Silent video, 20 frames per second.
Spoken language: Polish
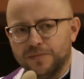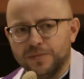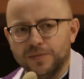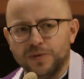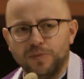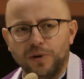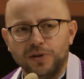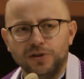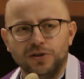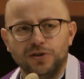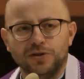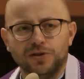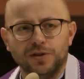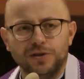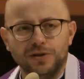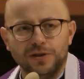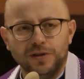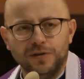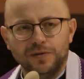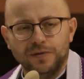spędzić trzy
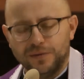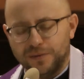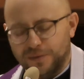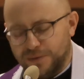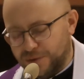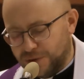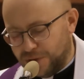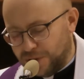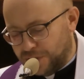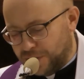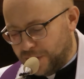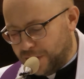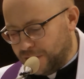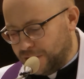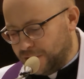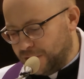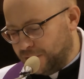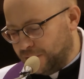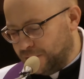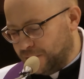dni w, czy cztery
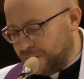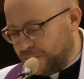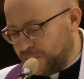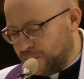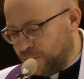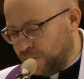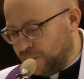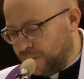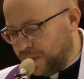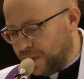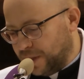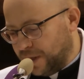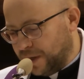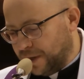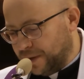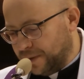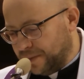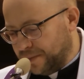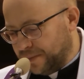dni wspólnie na,